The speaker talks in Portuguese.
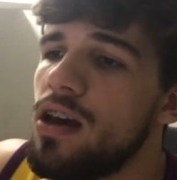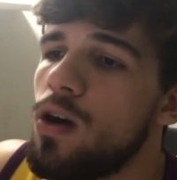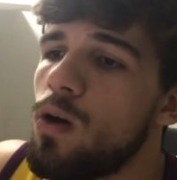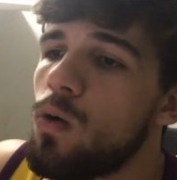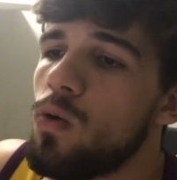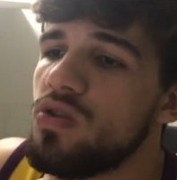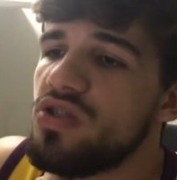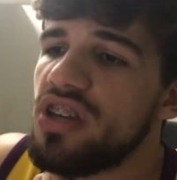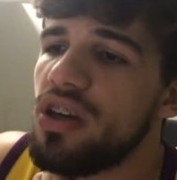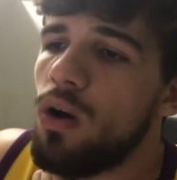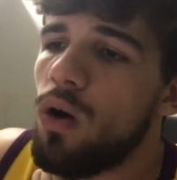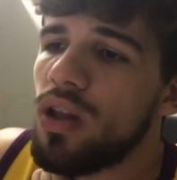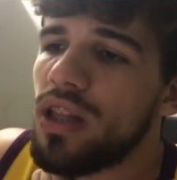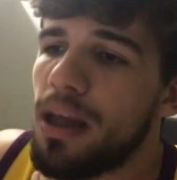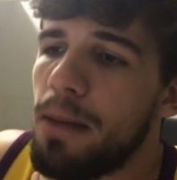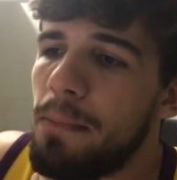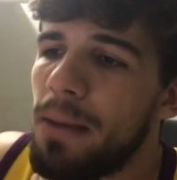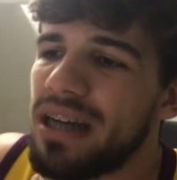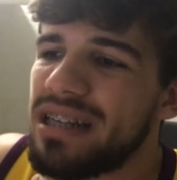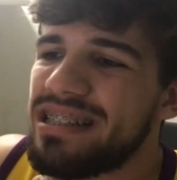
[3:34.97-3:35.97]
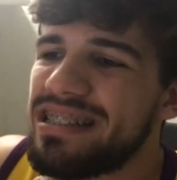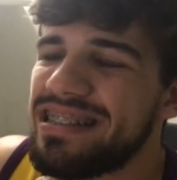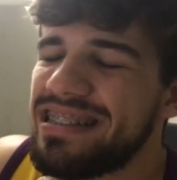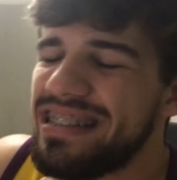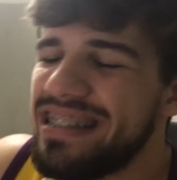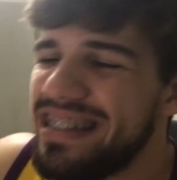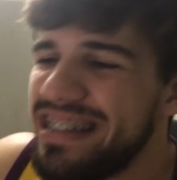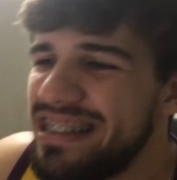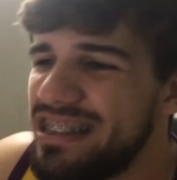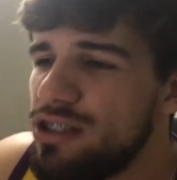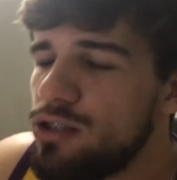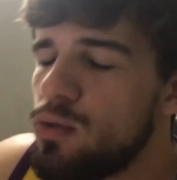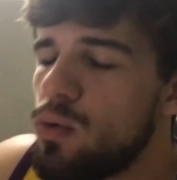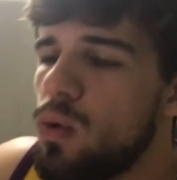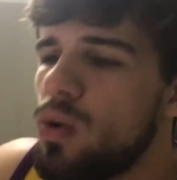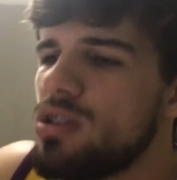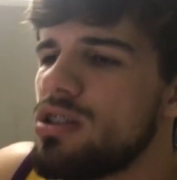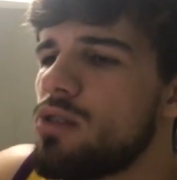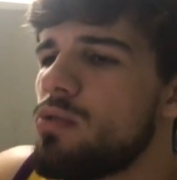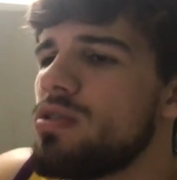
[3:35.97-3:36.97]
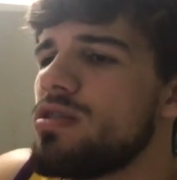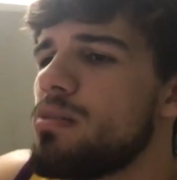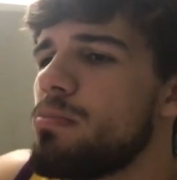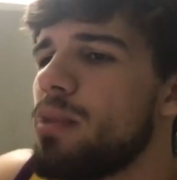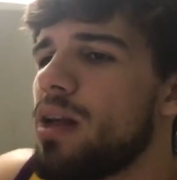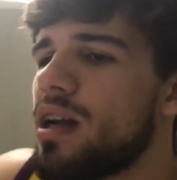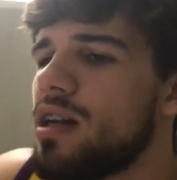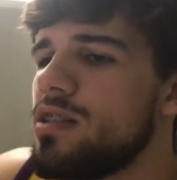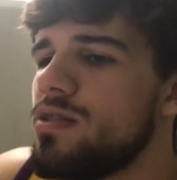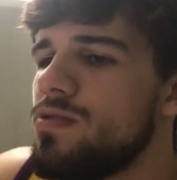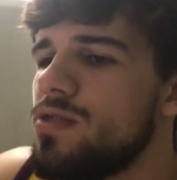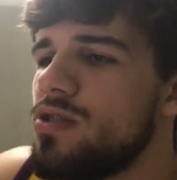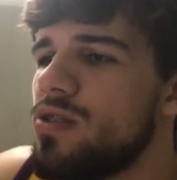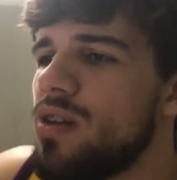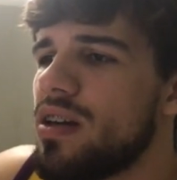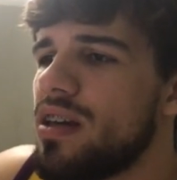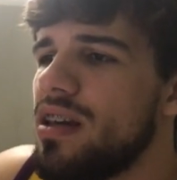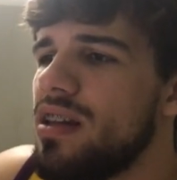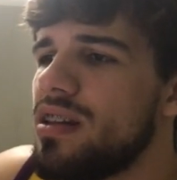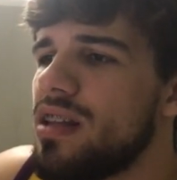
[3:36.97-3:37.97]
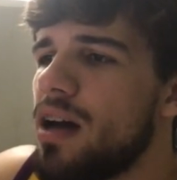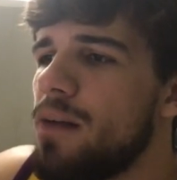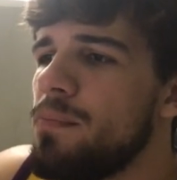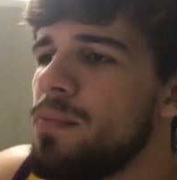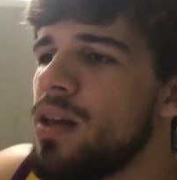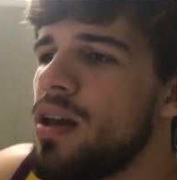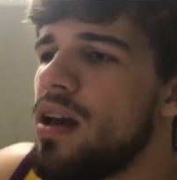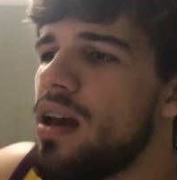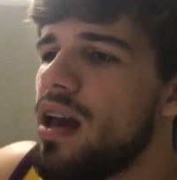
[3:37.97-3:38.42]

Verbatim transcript: Eu consegui rodar bastante coisa com essa placa de vídeo aqui, tá?